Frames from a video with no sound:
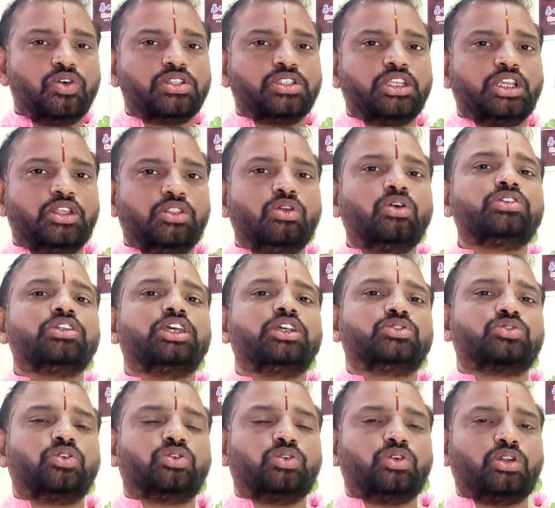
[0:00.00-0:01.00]
వస్తే ఎందుకు
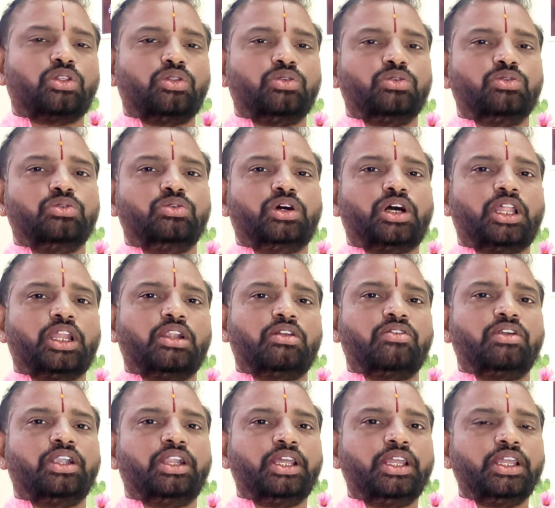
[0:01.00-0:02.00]
చేసుకోకూడదు
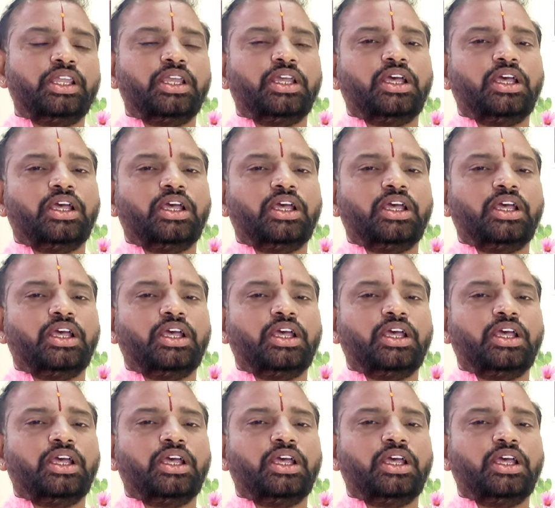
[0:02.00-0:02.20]
అనేటువంటి